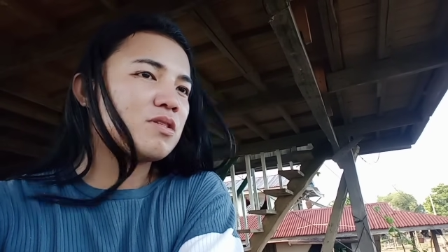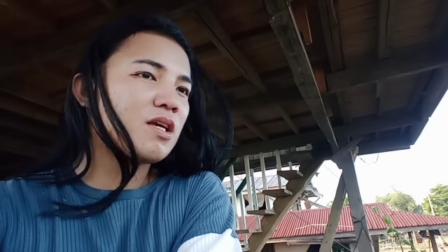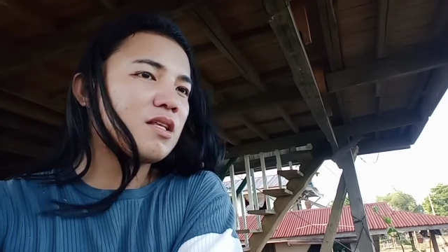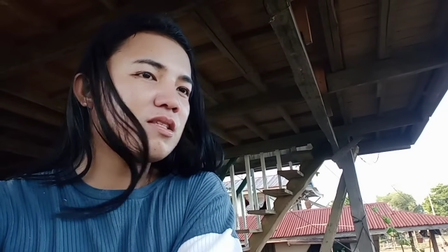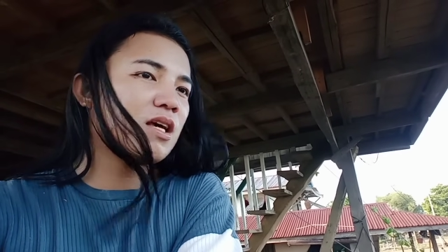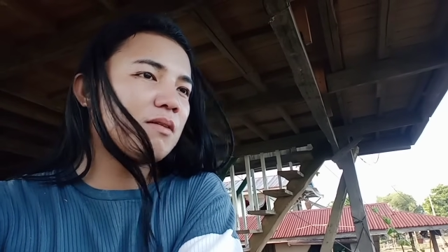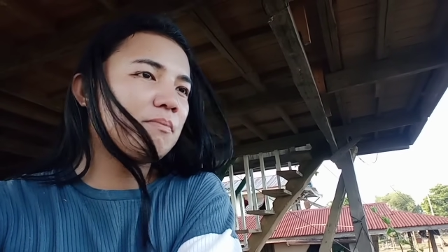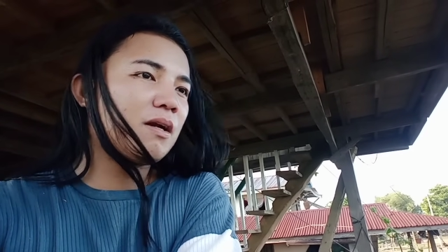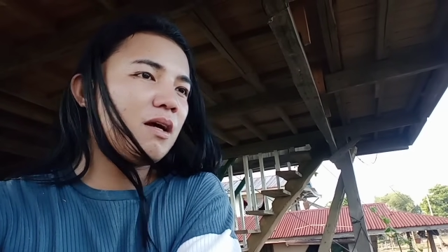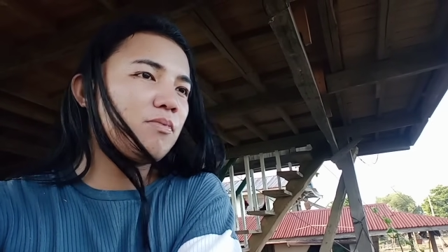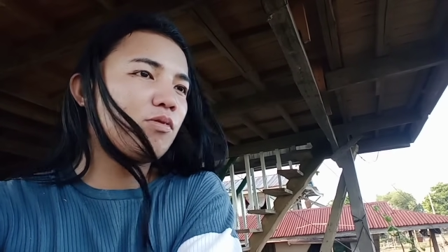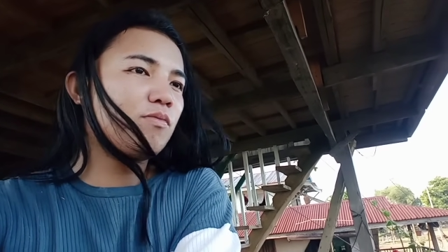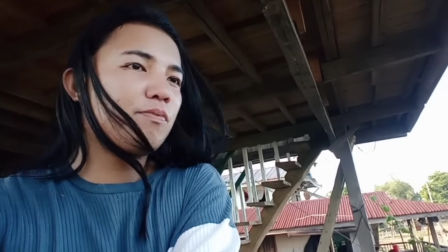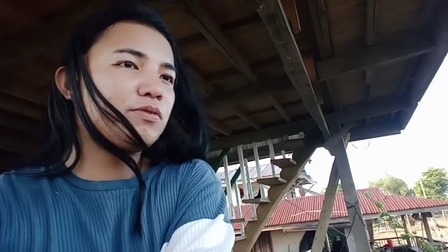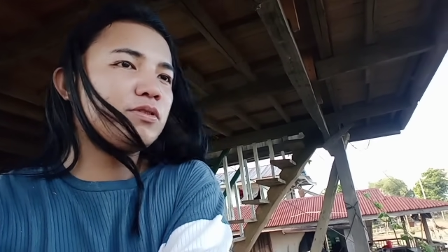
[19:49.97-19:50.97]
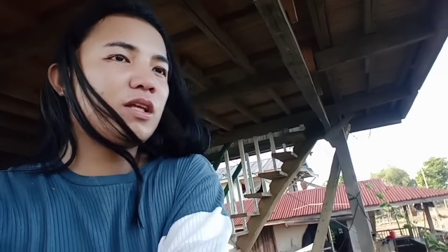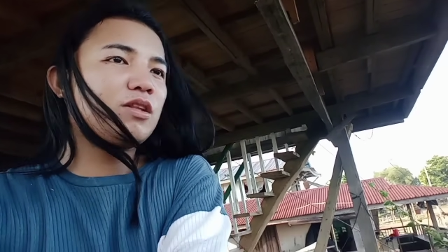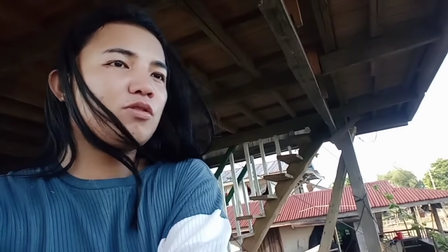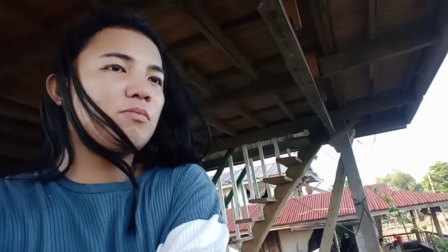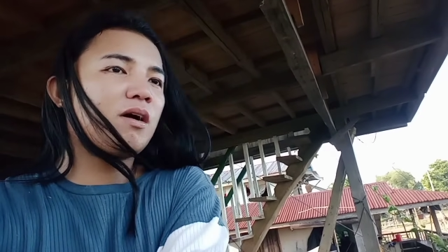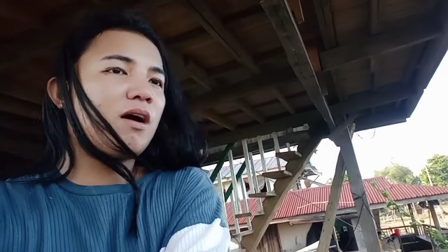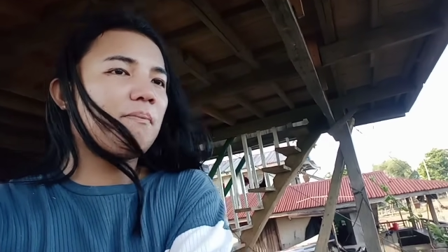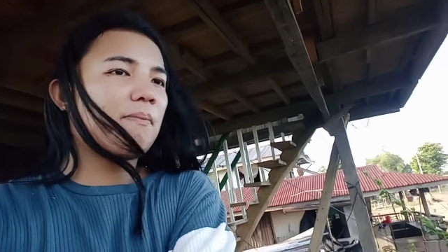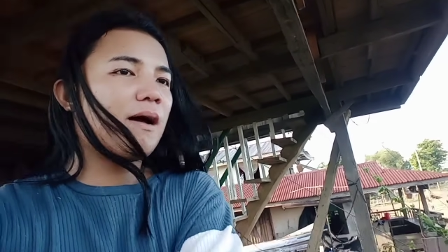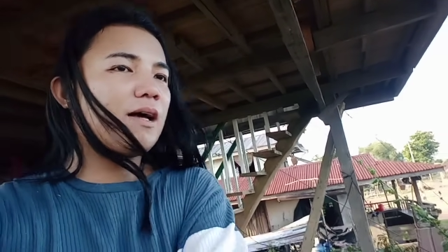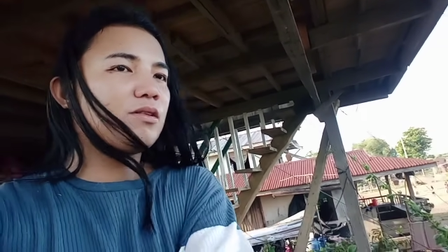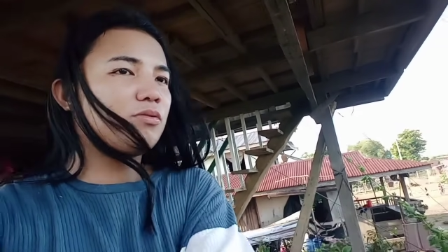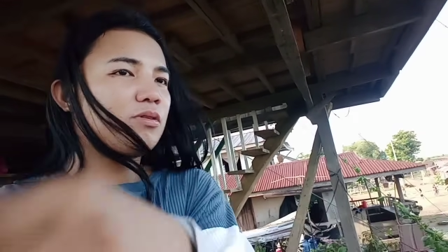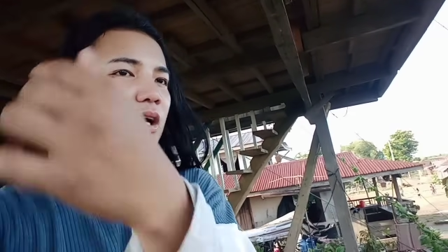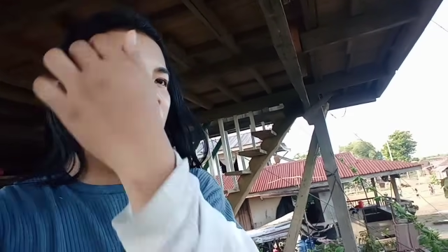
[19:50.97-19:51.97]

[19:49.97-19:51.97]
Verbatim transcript: saan saan pala pumunta itong mga pato